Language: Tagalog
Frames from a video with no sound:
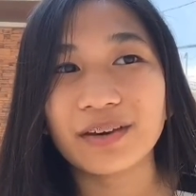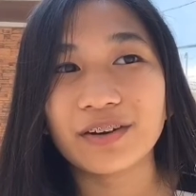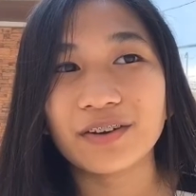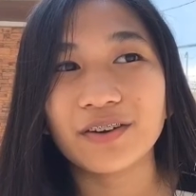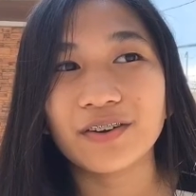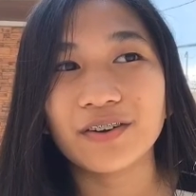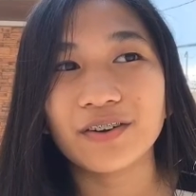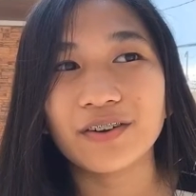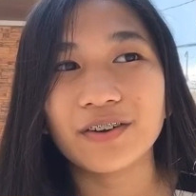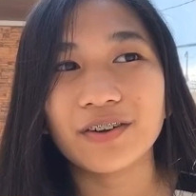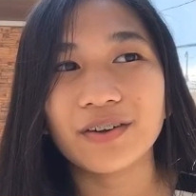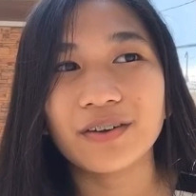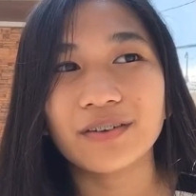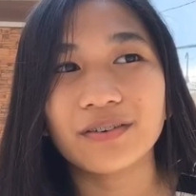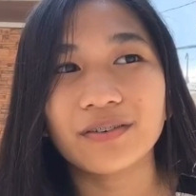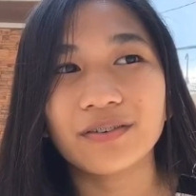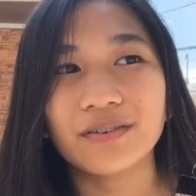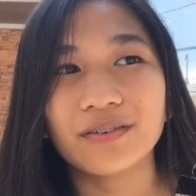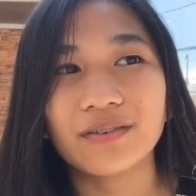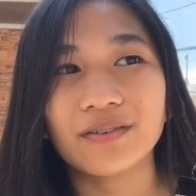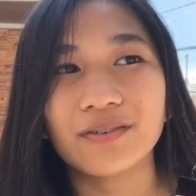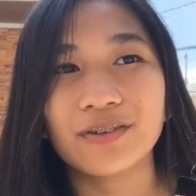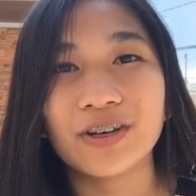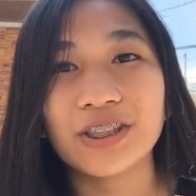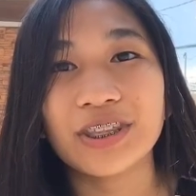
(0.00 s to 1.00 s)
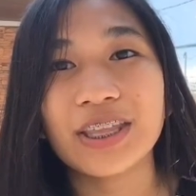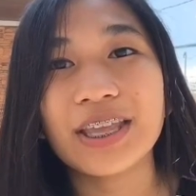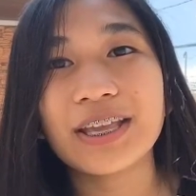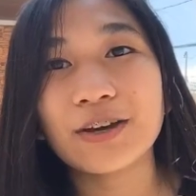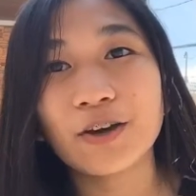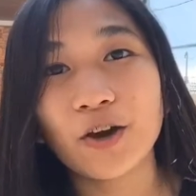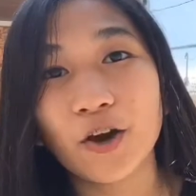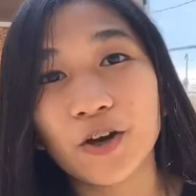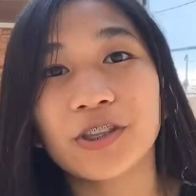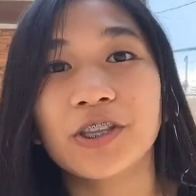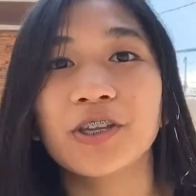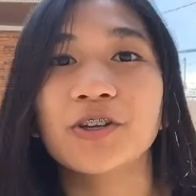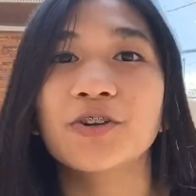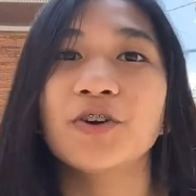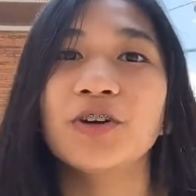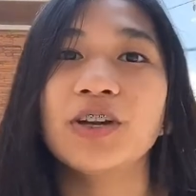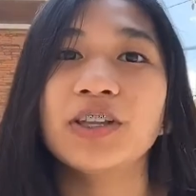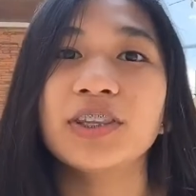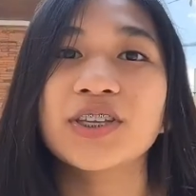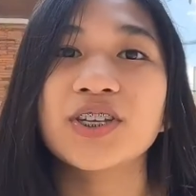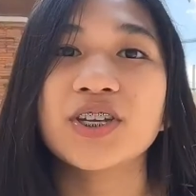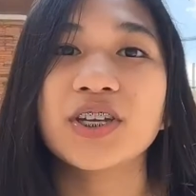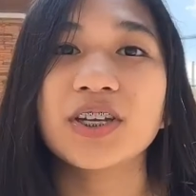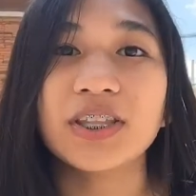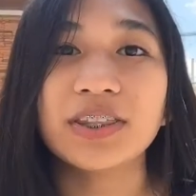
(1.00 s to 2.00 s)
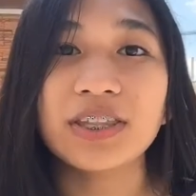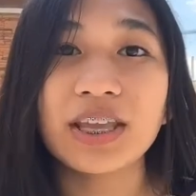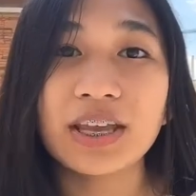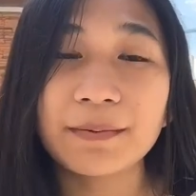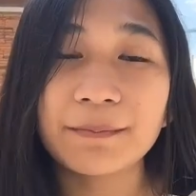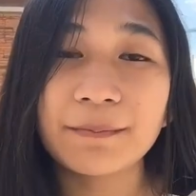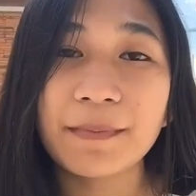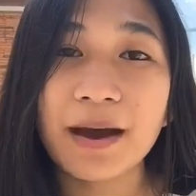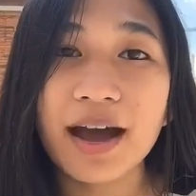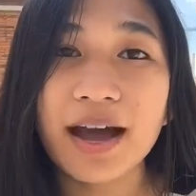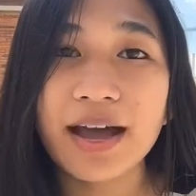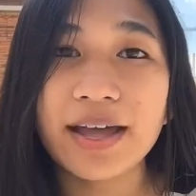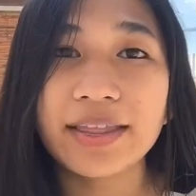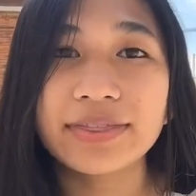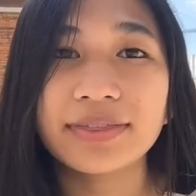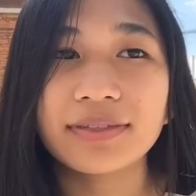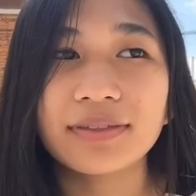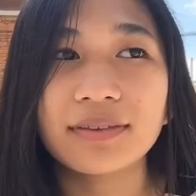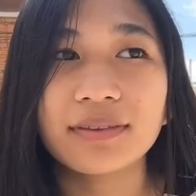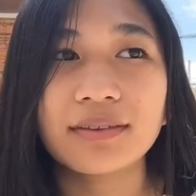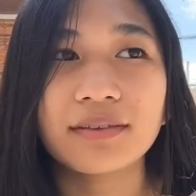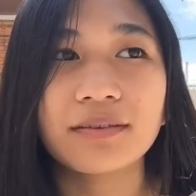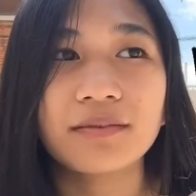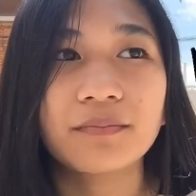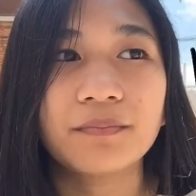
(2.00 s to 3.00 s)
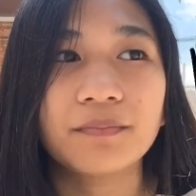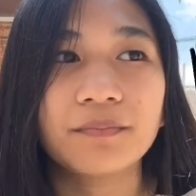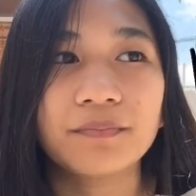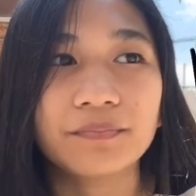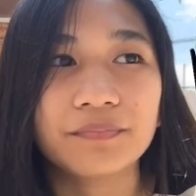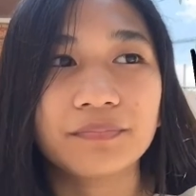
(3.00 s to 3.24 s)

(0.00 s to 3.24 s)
Pero, rating ko, di ko rin siya natikman.